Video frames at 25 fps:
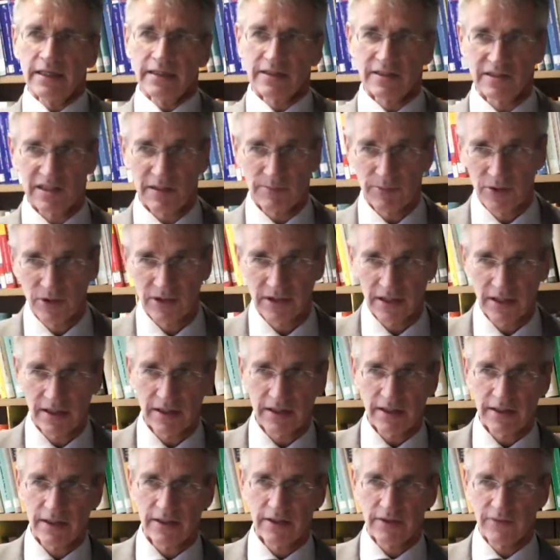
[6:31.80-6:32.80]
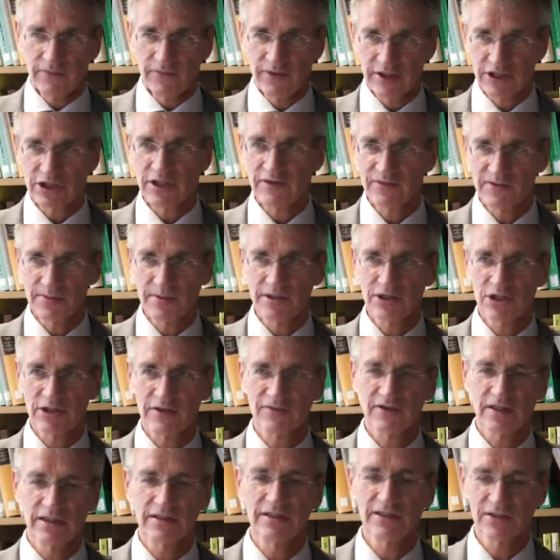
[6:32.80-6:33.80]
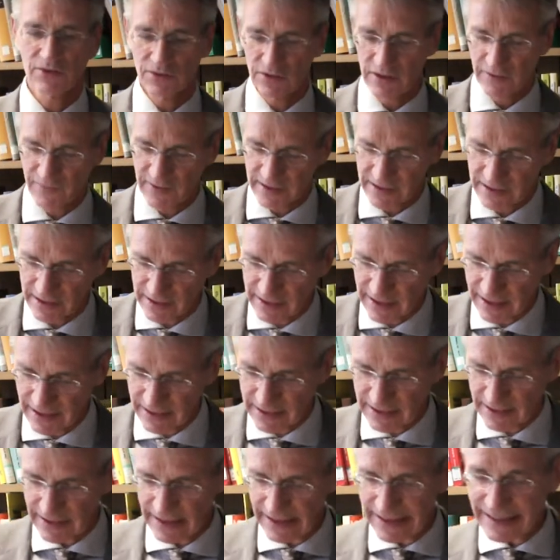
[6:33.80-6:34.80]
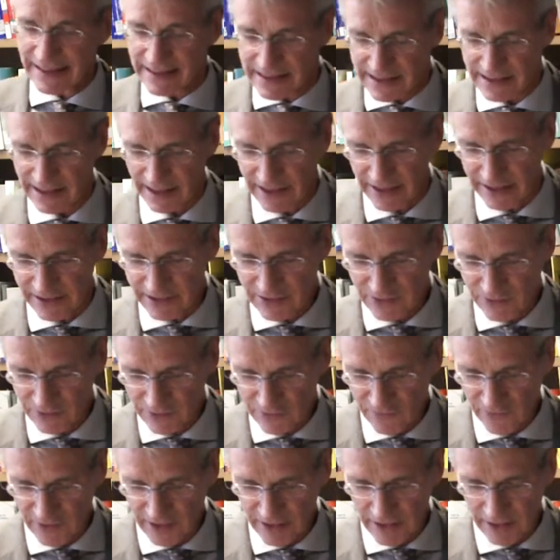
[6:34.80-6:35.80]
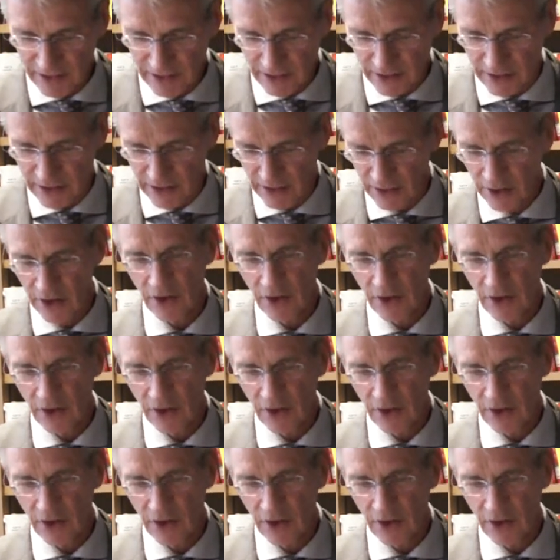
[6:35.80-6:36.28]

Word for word: die Saarbrücker Wirtschaftswissenschaft an dieser Universität ist sehr leistungsfähig